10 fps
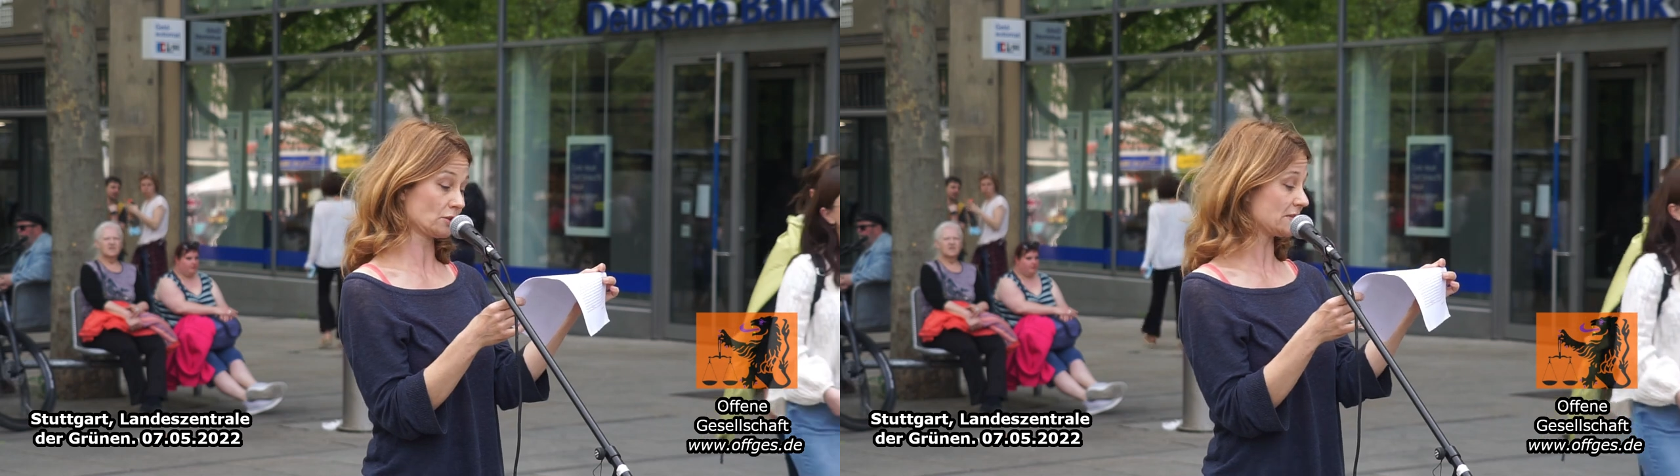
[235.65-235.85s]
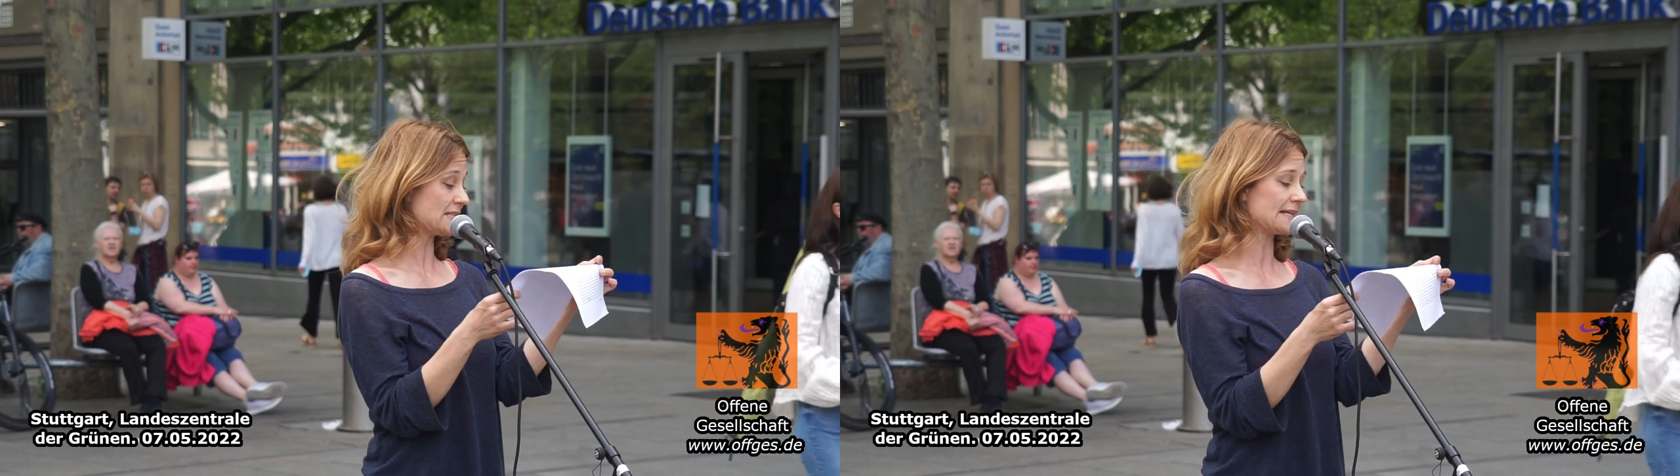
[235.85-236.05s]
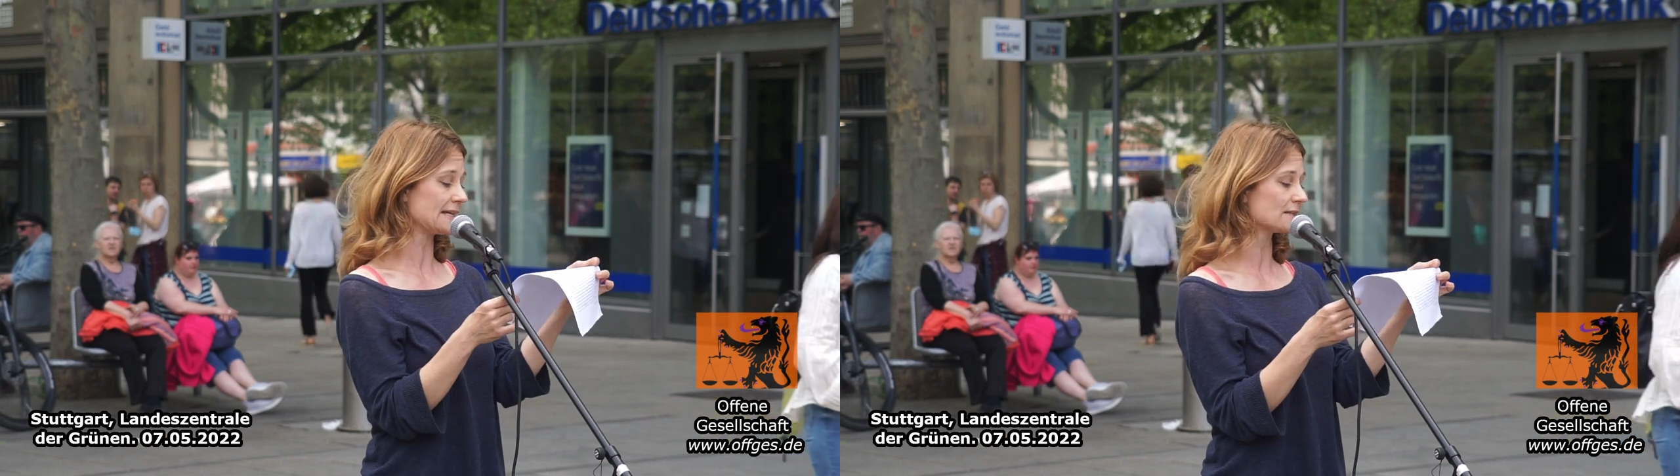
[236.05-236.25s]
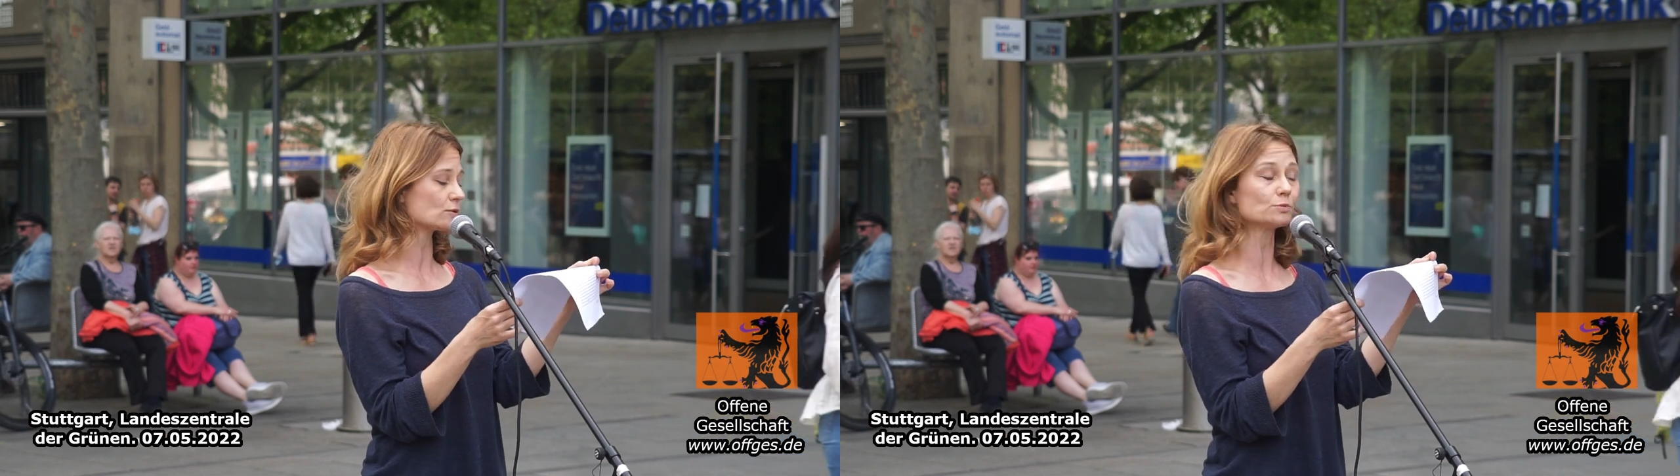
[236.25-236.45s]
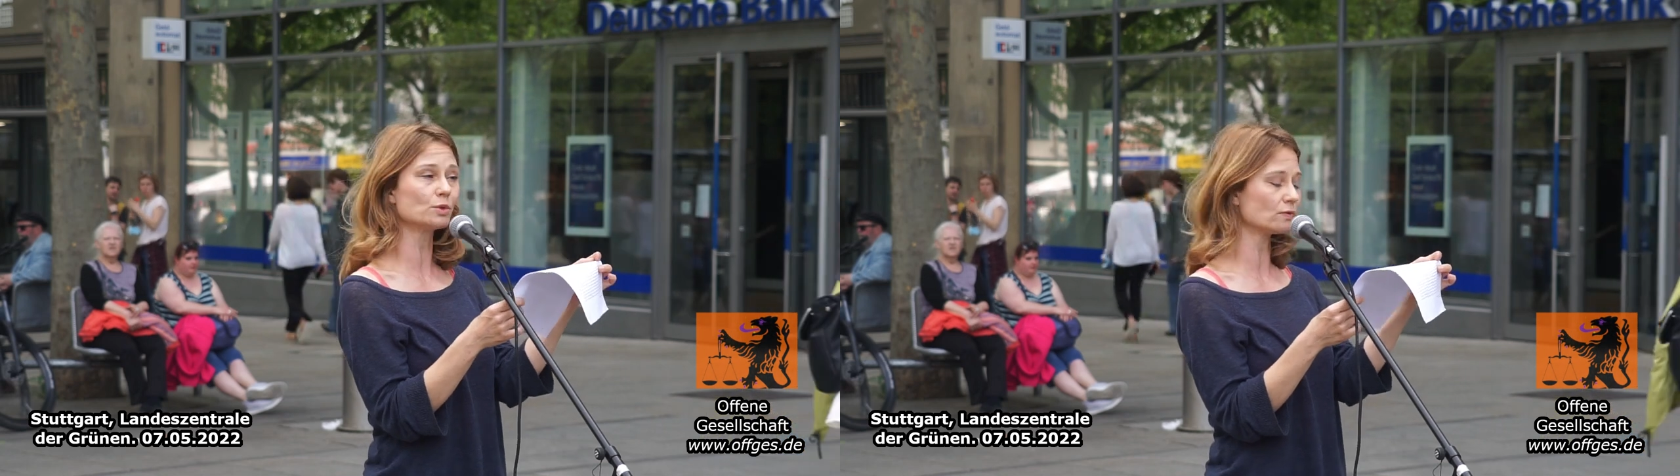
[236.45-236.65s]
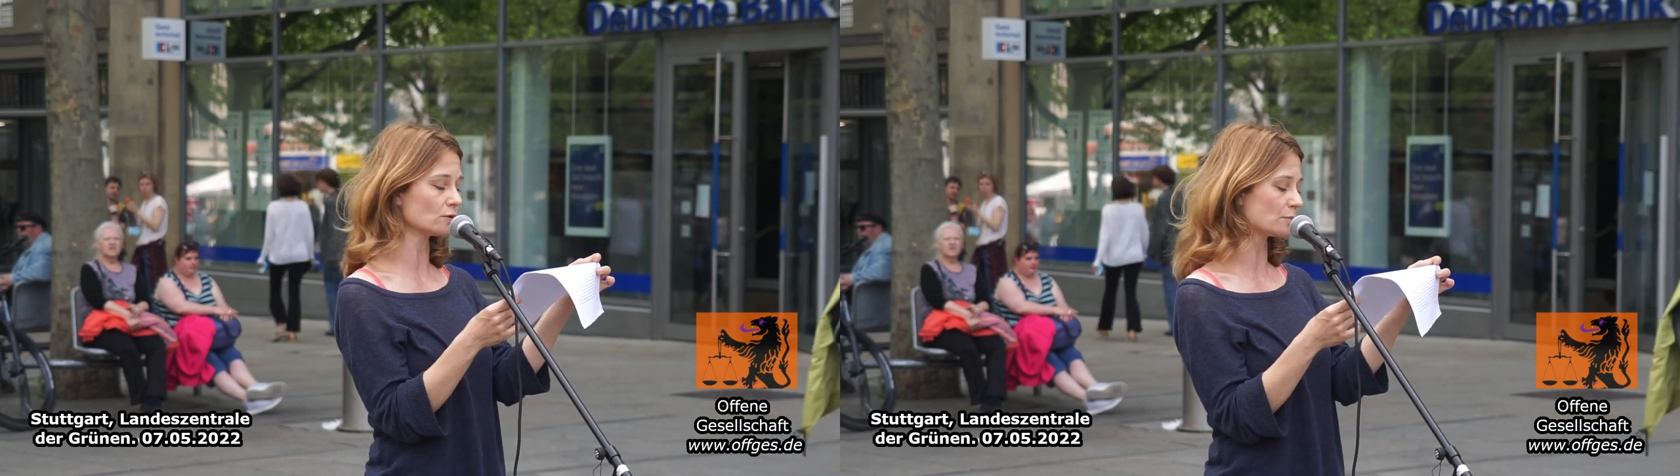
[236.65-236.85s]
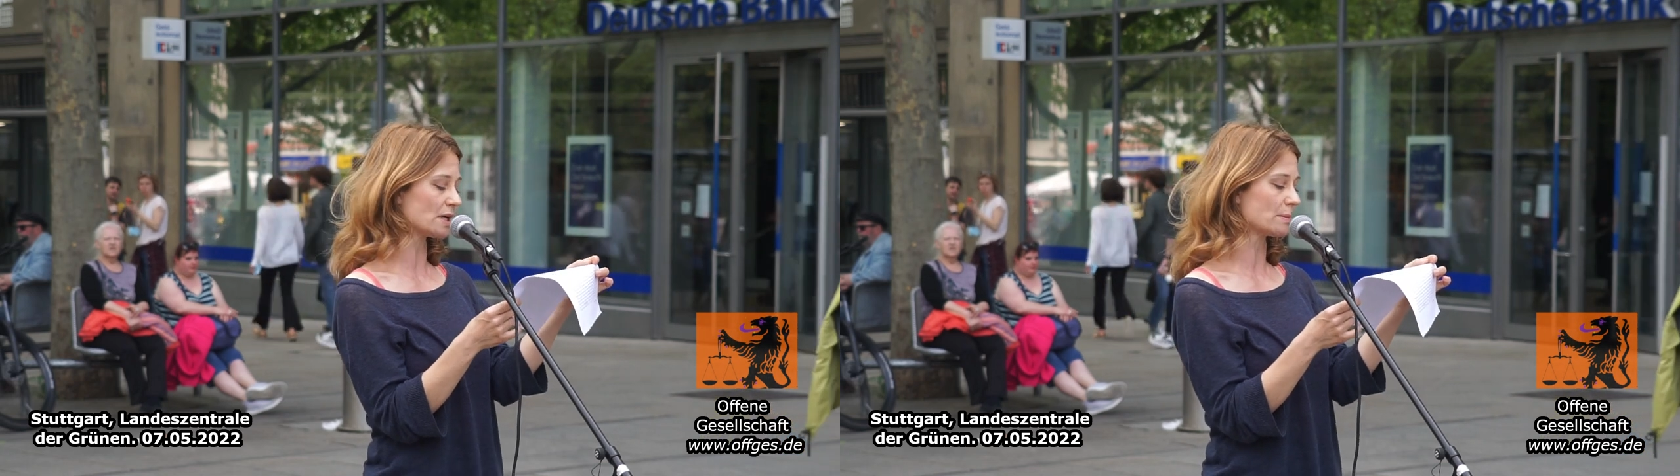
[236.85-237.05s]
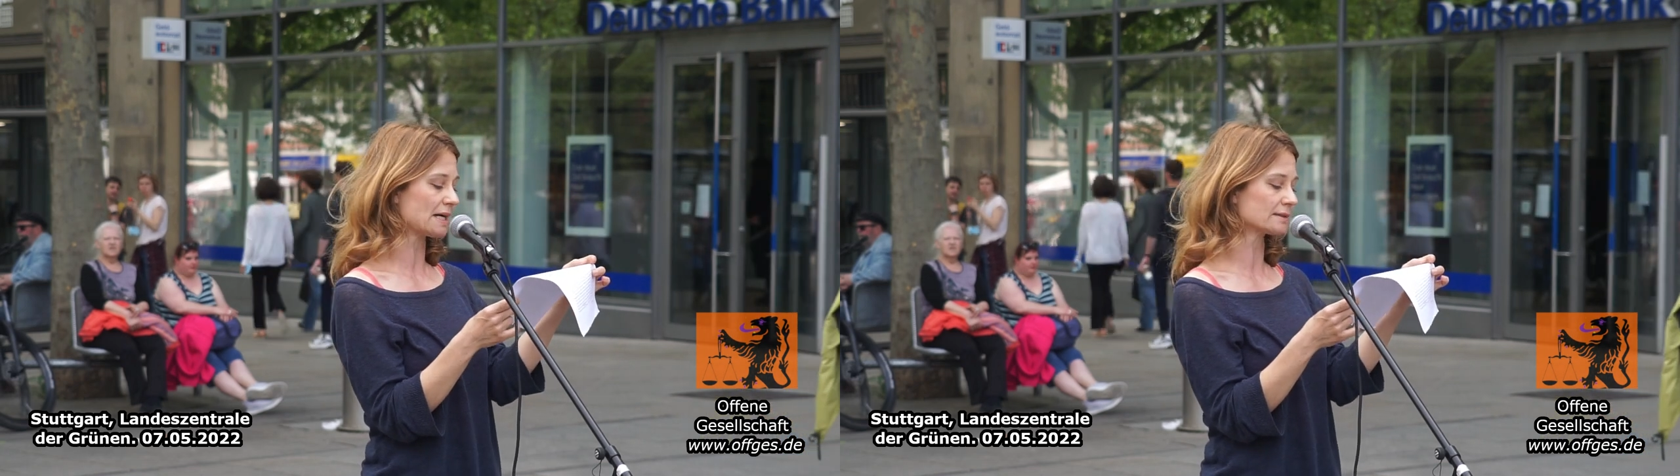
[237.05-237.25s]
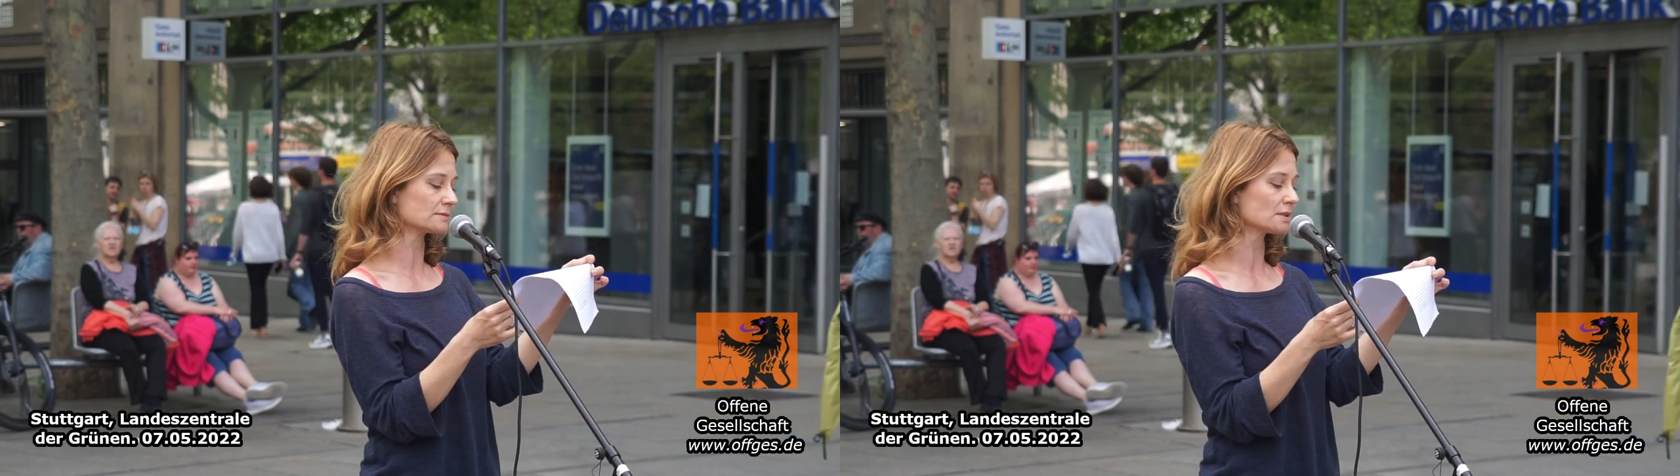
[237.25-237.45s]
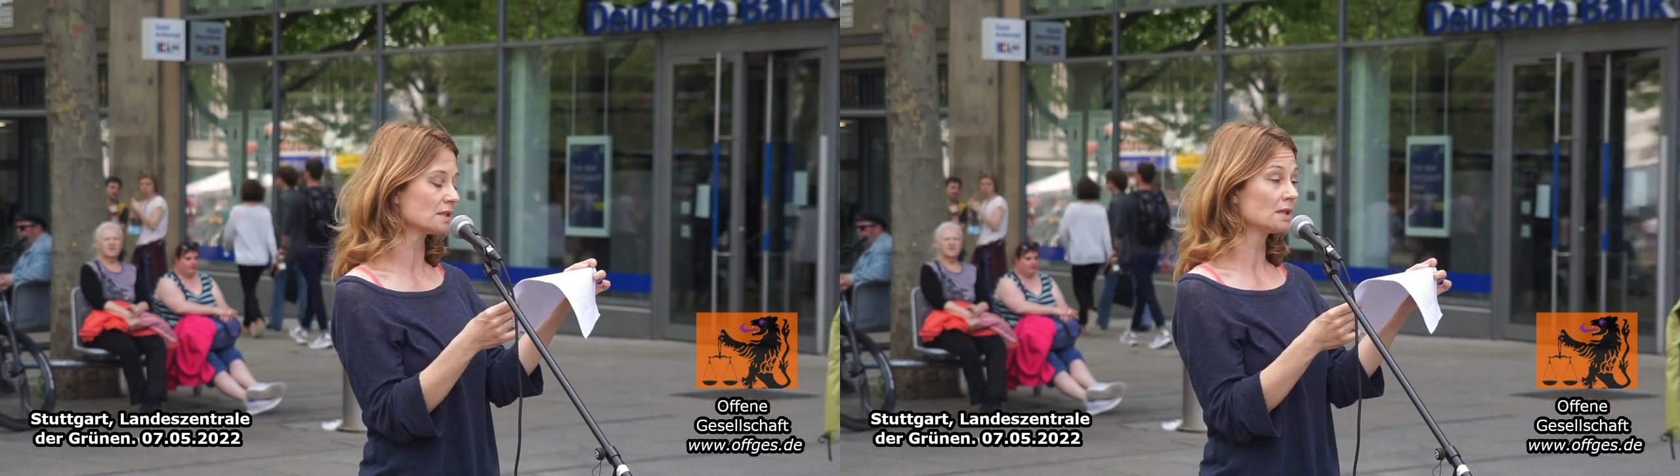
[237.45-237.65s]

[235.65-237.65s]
können die Erde unbewohnbar machen.